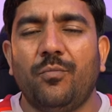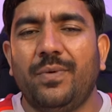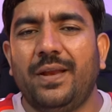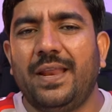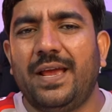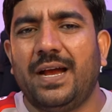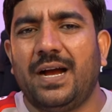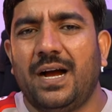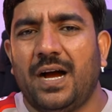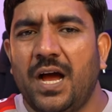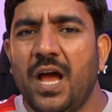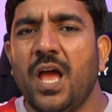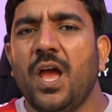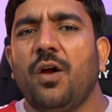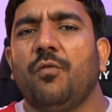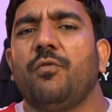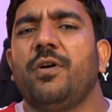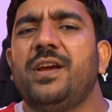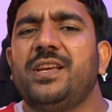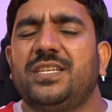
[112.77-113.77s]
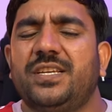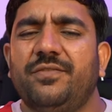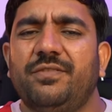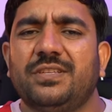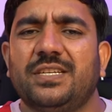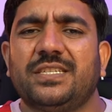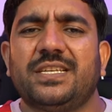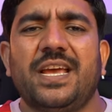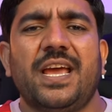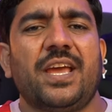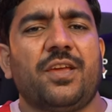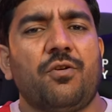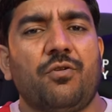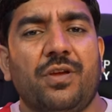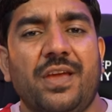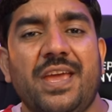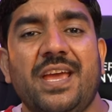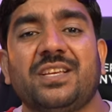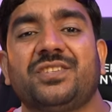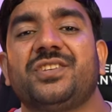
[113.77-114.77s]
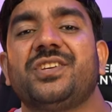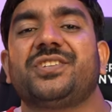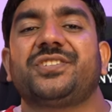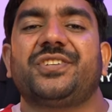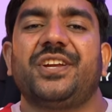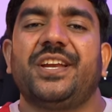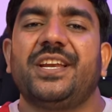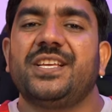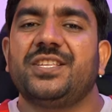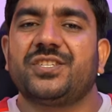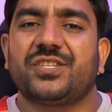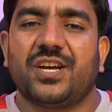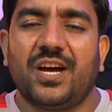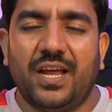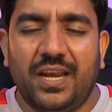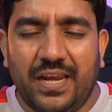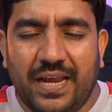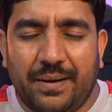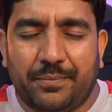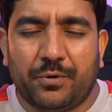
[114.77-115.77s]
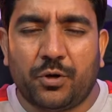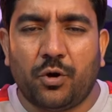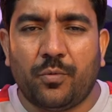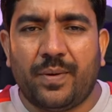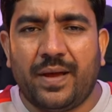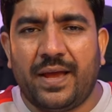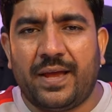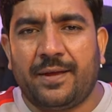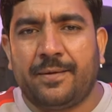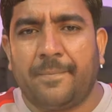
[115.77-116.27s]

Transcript: मिलेगा वो इसी वजह से है क्योंकि ये 16 इंच का लैपटॉप है